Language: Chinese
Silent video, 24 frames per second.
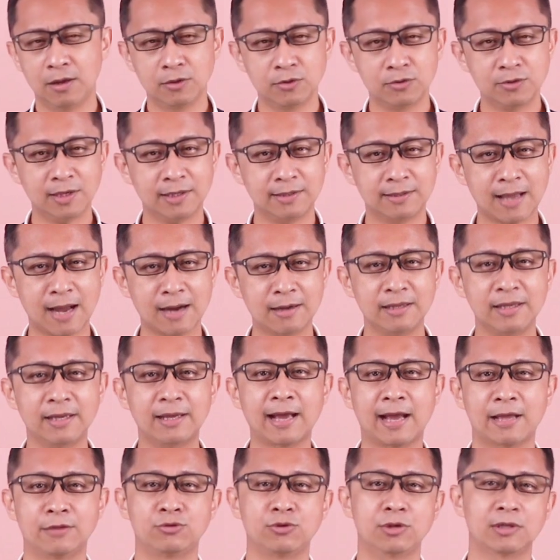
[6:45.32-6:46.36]
所以，当你
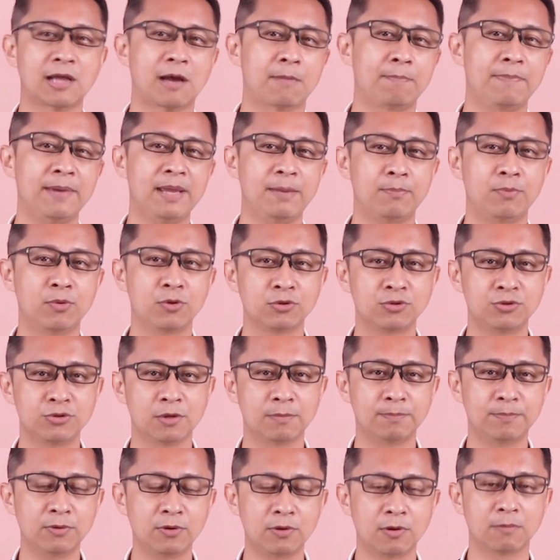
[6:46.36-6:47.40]
感觉到被剥削、
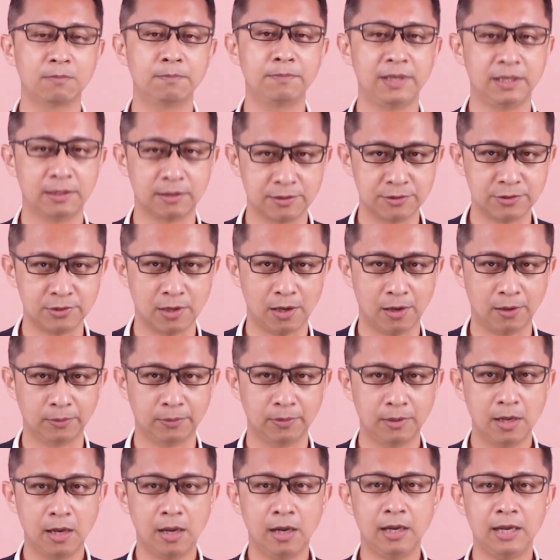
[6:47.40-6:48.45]
不公平的时候，
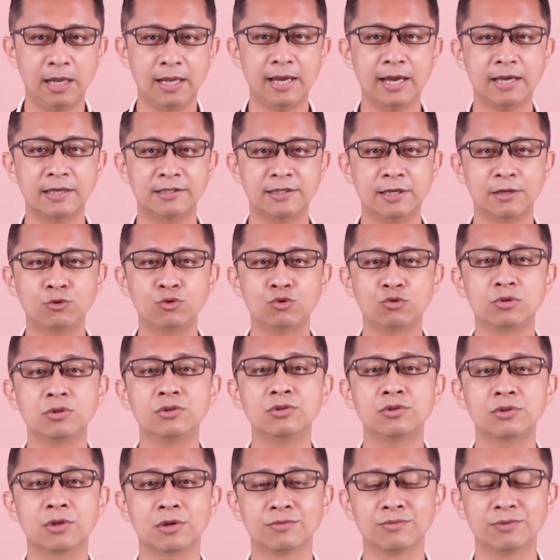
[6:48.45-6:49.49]
你可以先
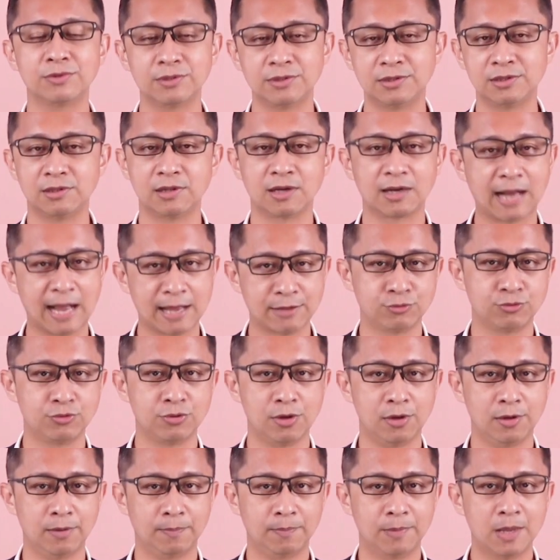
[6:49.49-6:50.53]
尊重自己的感
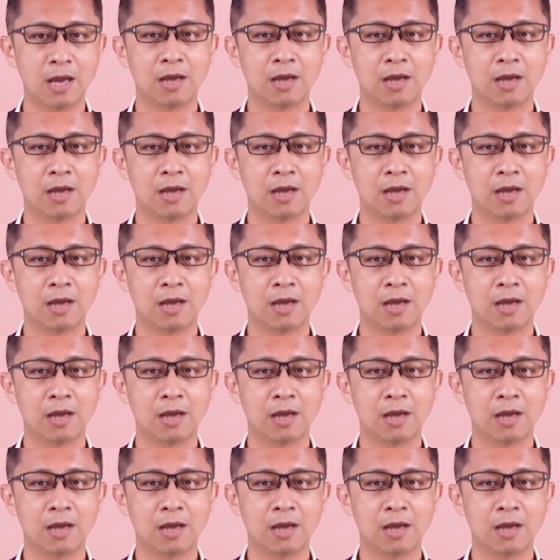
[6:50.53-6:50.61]
觉。